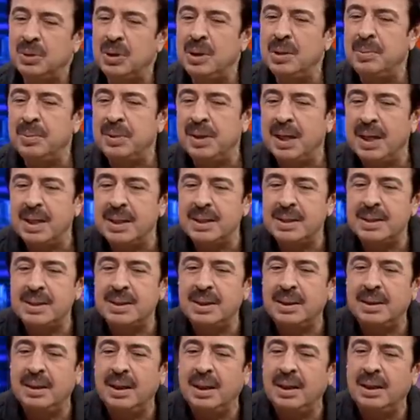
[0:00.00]
Bütün
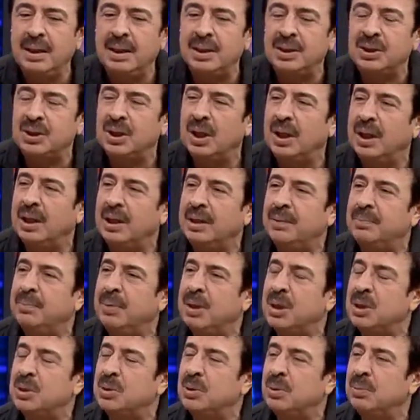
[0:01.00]
imkansızlıklarla şair
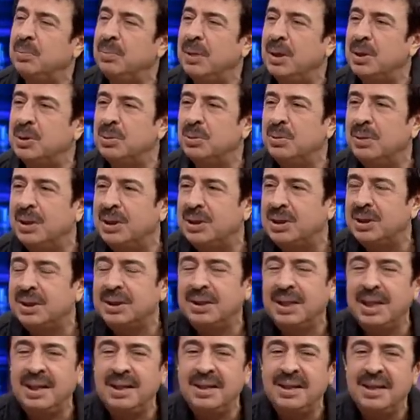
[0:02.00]
Mecnun
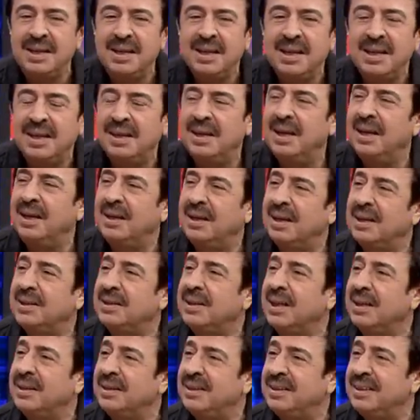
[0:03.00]
mecnunlaşırken Leyla
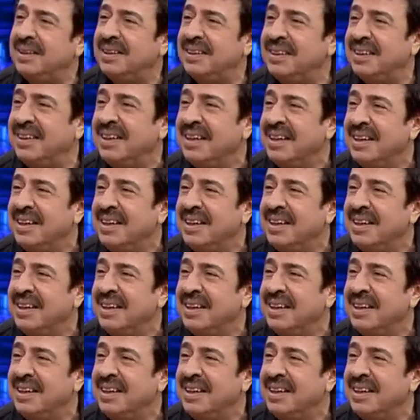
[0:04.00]
kendi